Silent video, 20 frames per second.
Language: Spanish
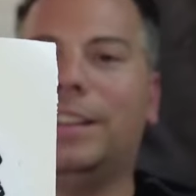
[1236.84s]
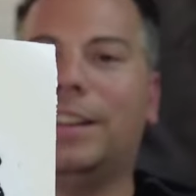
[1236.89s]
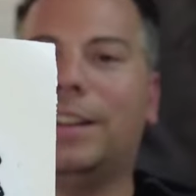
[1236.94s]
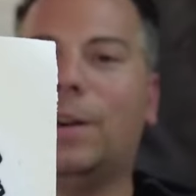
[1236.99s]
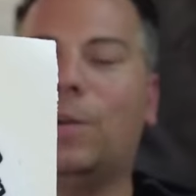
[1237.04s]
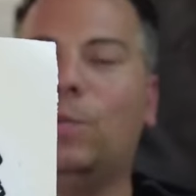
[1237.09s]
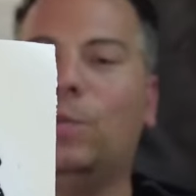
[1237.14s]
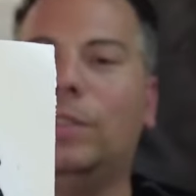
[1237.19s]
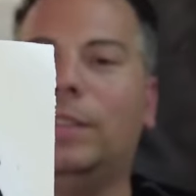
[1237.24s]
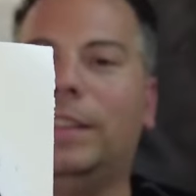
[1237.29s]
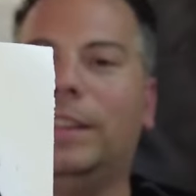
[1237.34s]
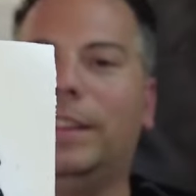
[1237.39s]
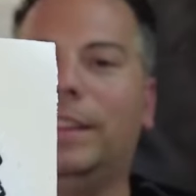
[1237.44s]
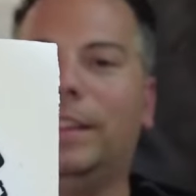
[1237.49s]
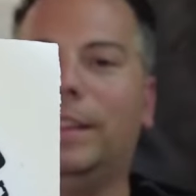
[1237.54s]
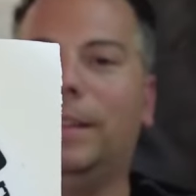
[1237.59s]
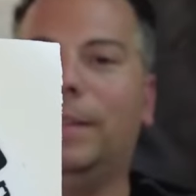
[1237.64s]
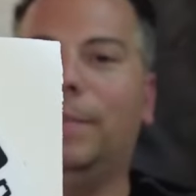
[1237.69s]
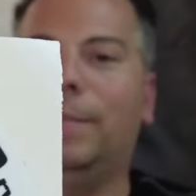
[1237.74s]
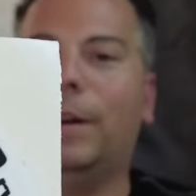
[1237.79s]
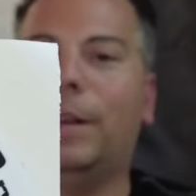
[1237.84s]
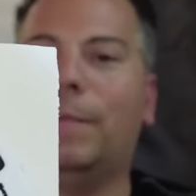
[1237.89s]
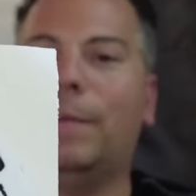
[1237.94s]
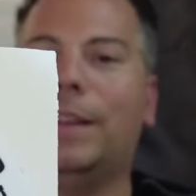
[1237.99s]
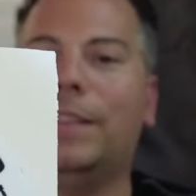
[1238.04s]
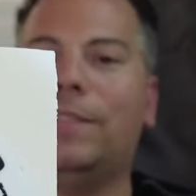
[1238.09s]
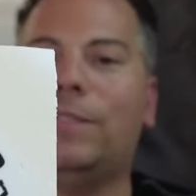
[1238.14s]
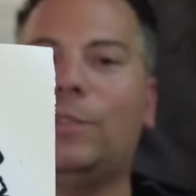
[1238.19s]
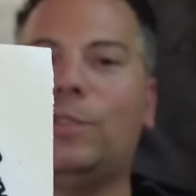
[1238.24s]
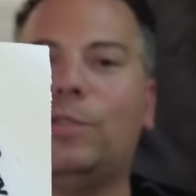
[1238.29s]
y Raúl de
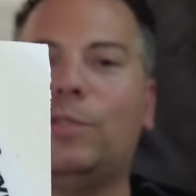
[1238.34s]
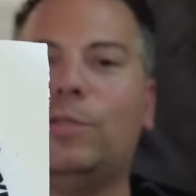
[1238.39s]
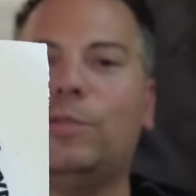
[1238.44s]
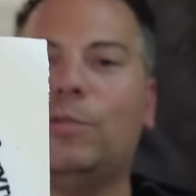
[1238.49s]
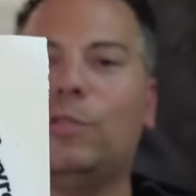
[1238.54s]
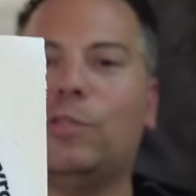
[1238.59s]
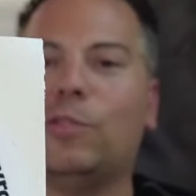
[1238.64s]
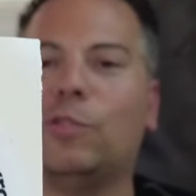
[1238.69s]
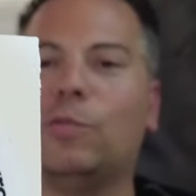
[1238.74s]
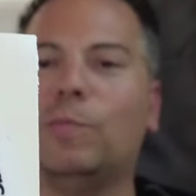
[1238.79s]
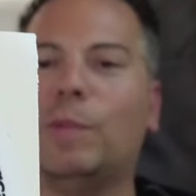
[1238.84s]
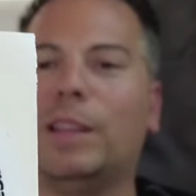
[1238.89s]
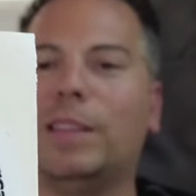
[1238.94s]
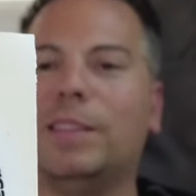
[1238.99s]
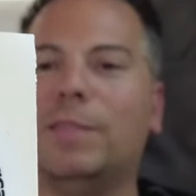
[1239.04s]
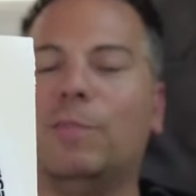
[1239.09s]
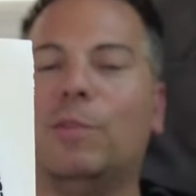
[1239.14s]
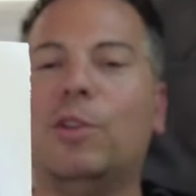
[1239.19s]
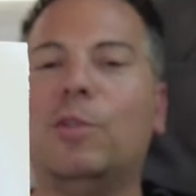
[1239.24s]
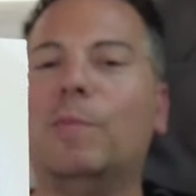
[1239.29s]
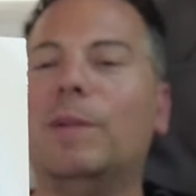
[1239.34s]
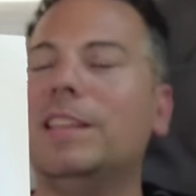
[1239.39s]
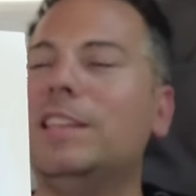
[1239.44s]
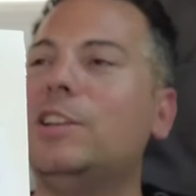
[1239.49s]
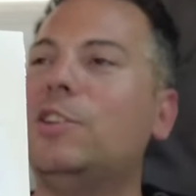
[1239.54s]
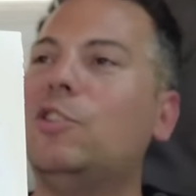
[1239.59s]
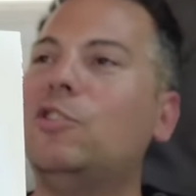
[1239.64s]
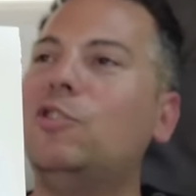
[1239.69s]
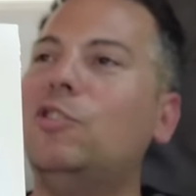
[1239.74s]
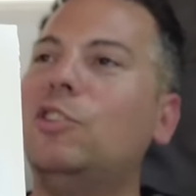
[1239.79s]
Barbastro, nuestros mañicos, bueno,
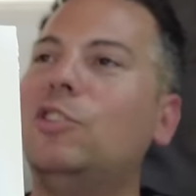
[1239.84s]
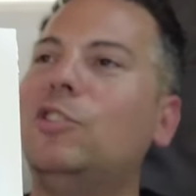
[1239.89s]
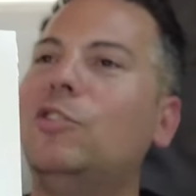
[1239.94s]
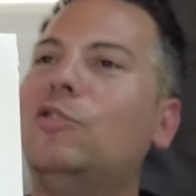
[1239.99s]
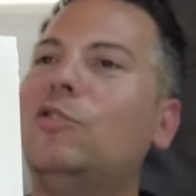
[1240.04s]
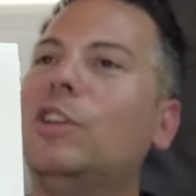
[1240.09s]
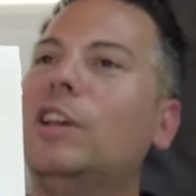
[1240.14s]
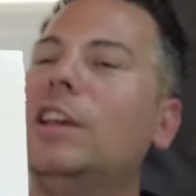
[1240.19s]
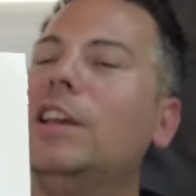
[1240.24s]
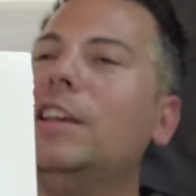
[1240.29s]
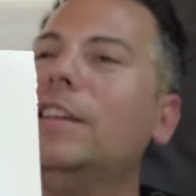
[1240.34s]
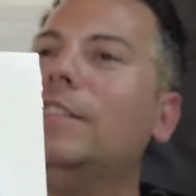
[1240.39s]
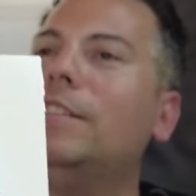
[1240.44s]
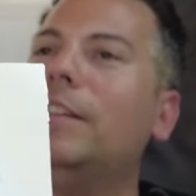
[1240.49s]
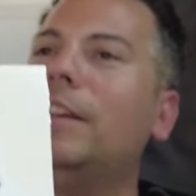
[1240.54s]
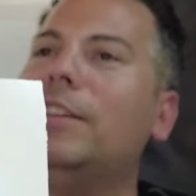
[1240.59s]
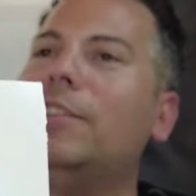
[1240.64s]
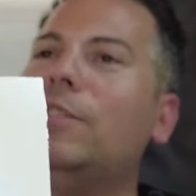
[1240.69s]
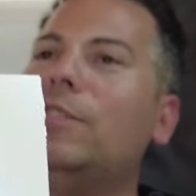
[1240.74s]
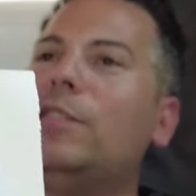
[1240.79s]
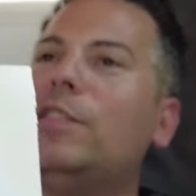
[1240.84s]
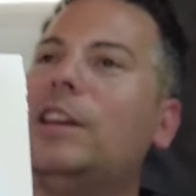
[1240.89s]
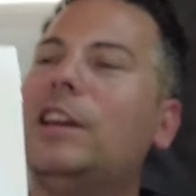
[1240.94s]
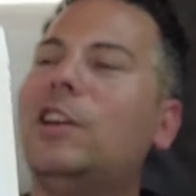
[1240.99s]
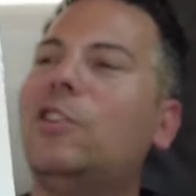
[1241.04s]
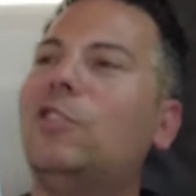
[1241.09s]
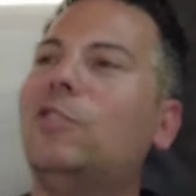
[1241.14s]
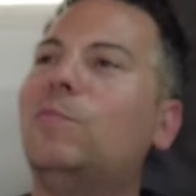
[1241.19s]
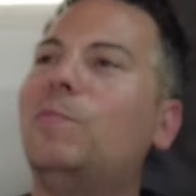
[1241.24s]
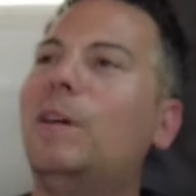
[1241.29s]
mañicos no, ellos, ellos dicen
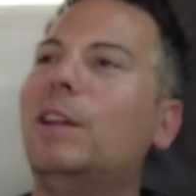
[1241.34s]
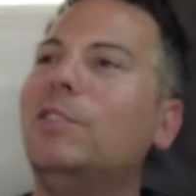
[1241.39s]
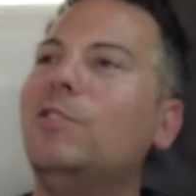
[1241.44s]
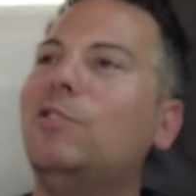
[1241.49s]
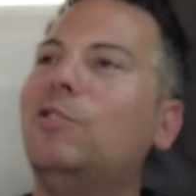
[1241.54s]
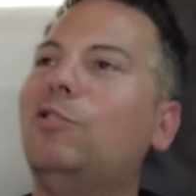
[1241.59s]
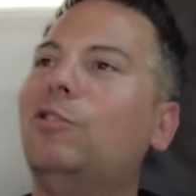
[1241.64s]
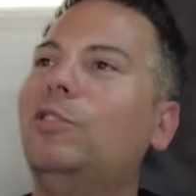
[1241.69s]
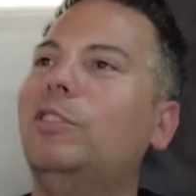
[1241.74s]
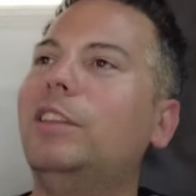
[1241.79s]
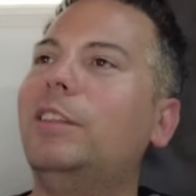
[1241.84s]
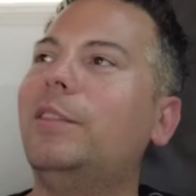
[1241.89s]
que los maños son